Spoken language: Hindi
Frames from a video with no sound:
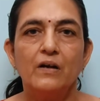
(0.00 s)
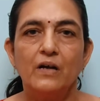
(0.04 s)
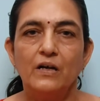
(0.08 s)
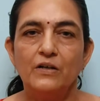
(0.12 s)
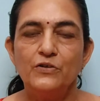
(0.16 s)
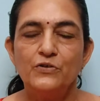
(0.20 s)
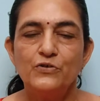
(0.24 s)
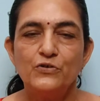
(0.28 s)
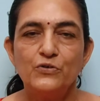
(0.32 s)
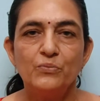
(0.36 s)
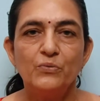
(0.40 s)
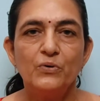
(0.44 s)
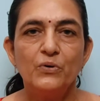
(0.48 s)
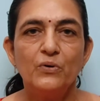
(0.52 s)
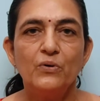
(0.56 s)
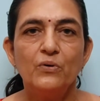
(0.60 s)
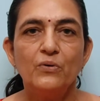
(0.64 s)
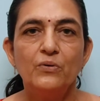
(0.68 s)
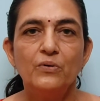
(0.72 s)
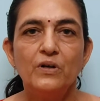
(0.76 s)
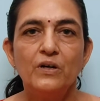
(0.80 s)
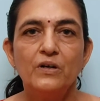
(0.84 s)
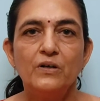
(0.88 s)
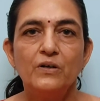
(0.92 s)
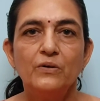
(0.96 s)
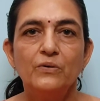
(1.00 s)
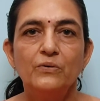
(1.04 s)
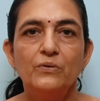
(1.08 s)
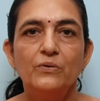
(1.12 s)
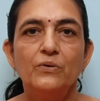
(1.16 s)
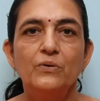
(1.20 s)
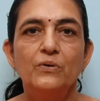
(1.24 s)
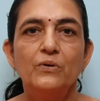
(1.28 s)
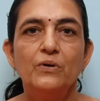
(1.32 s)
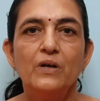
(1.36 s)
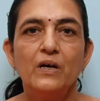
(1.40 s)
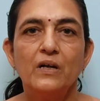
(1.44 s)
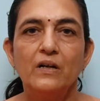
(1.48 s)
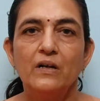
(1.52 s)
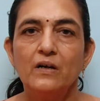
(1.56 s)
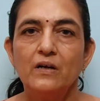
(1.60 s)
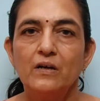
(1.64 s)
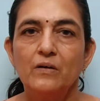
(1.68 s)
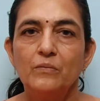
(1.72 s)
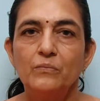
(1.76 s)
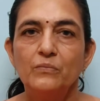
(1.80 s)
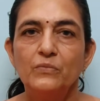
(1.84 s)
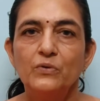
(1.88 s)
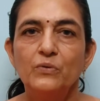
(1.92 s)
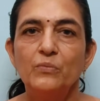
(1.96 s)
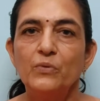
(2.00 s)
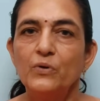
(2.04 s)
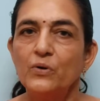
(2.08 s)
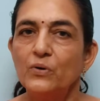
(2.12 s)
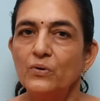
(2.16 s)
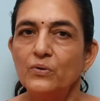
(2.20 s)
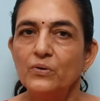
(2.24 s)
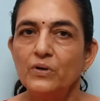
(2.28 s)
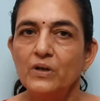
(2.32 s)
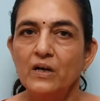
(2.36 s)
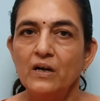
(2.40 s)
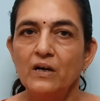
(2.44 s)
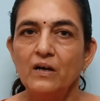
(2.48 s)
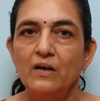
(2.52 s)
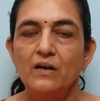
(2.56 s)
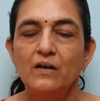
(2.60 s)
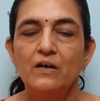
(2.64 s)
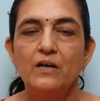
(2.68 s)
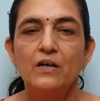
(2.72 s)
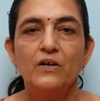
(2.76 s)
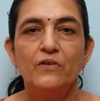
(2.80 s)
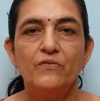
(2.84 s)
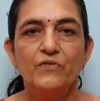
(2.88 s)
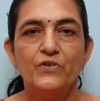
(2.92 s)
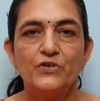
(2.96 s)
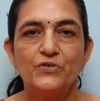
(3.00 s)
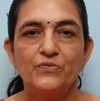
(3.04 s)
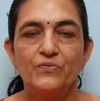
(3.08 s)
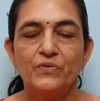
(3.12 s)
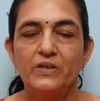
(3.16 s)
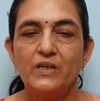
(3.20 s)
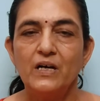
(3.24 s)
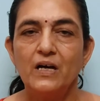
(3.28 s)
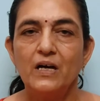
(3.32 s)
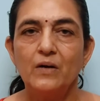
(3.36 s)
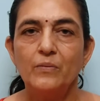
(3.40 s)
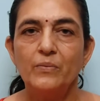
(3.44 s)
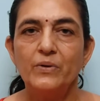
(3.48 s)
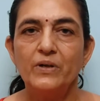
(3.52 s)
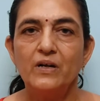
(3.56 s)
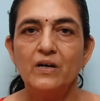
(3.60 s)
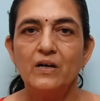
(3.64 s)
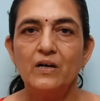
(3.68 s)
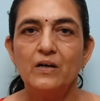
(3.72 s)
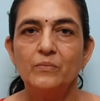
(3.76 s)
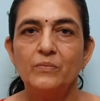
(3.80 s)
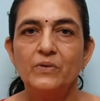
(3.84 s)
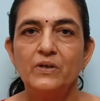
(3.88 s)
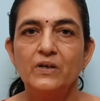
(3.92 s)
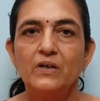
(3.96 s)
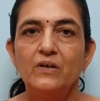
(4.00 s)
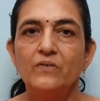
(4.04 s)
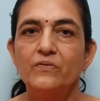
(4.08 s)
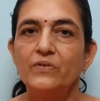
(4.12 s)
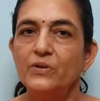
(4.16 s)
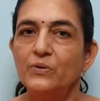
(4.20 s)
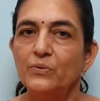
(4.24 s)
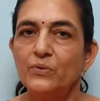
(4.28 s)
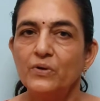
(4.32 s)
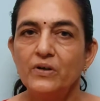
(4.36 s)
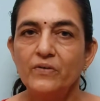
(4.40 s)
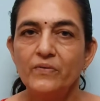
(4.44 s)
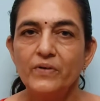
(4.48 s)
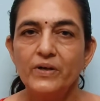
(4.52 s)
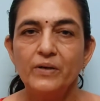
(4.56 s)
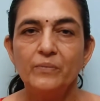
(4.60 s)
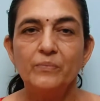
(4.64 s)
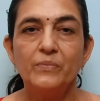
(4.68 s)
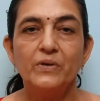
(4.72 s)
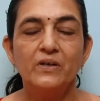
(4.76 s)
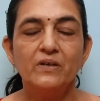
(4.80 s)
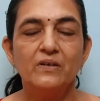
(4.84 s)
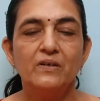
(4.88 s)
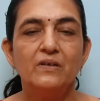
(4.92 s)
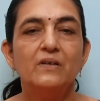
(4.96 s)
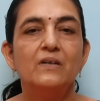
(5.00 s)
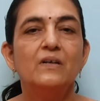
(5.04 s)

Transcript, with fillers: कंचु मृगु नटलु कनकंबु मृगुन विश्वदाभिराम विनुरवेमा